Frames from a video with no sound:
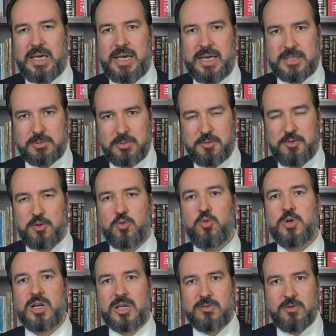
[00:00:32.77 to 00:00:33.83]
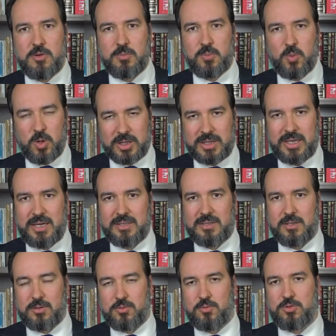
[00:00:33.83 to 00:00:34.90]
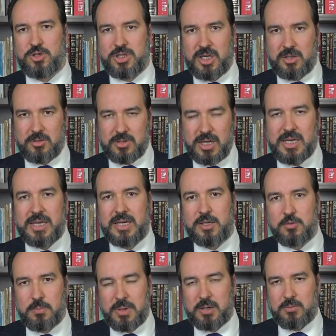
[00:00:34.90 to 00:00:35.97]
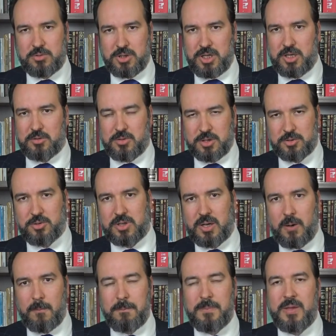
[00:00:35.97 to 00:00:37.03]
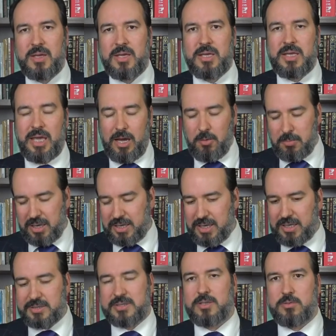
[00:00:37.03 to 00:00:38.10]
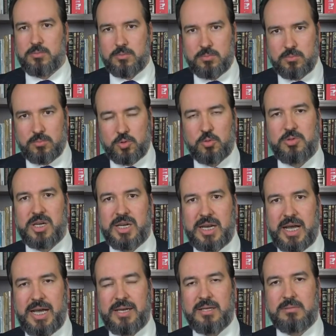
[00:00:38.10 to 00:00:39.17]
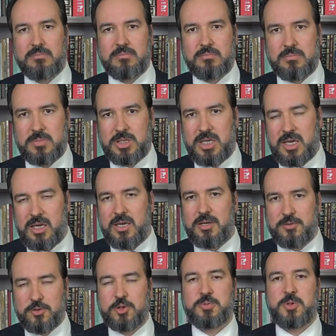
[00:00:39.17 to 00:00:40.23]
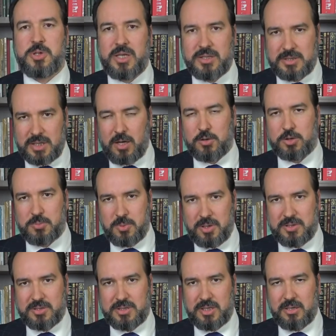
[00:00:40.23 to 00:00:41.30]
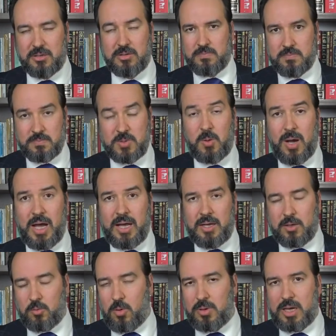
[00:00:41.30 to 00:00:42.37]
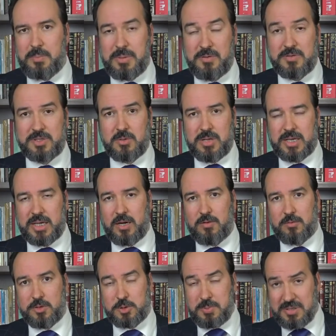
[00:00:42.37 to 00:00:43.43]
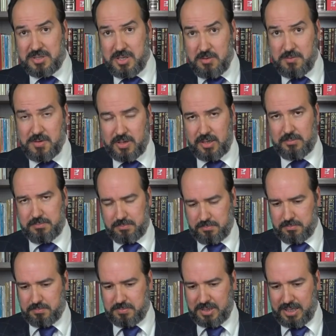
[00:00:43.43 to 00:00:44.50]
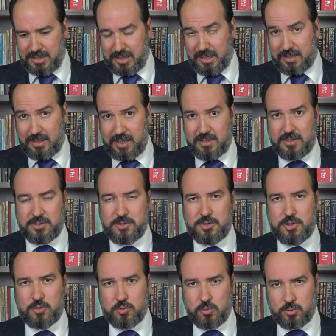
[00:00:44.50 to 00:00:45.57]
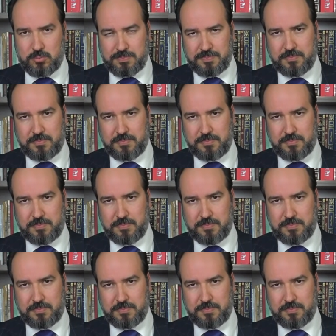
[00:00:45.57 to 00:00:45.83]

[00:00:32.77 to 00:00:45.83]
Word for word: Essa é uma figura que foi importada do direito italiano para o direito nacional e é uma criação doutrinária e jurisprudencial, se pode dizer. Não há qualquer previsão legal específica para tratar desse instituto.